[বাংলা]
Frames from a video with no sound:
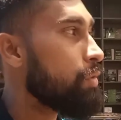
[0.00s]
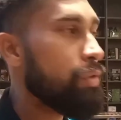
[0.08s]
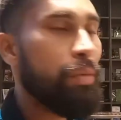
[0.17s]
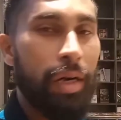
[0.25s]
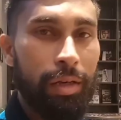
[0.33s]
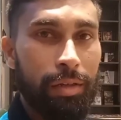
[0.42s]

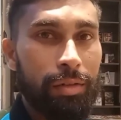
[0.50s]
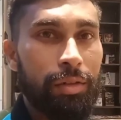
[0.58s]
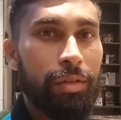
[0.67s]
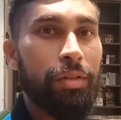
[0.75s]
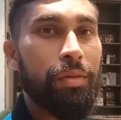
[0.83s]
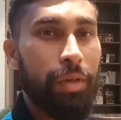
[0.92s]

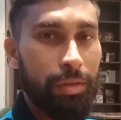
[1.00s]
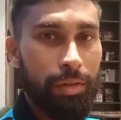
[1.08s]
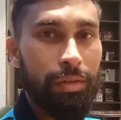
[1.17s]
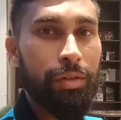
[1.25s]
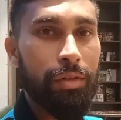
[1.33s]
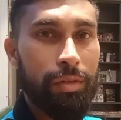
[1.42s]

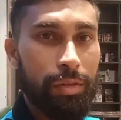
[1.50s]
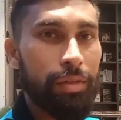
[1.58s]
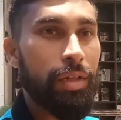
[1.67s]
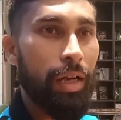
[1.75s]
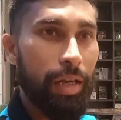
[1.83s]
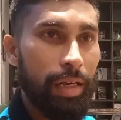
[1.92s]
দুর্ভাগ্যবশত
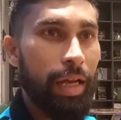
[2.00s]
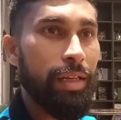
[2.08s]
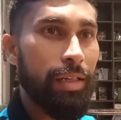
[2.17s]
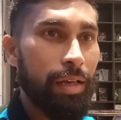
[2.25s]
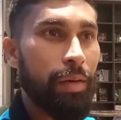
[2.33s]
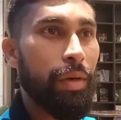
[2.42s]
তারা
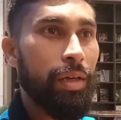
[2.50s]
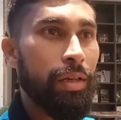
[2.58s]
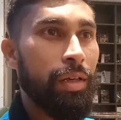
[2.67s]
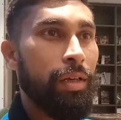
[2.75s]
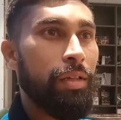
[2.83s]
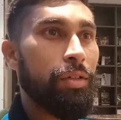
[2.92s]
নেয়নি আমায়
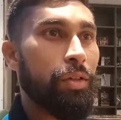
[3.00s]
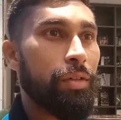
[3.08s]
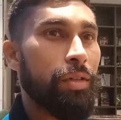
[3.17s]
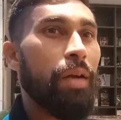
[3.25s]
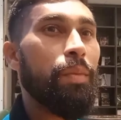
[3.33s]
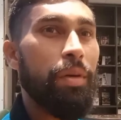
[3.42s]
তো
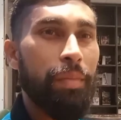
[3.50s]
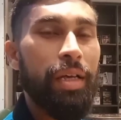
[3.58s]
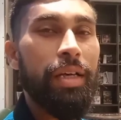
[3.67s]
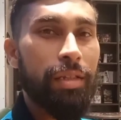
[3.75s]
তারপর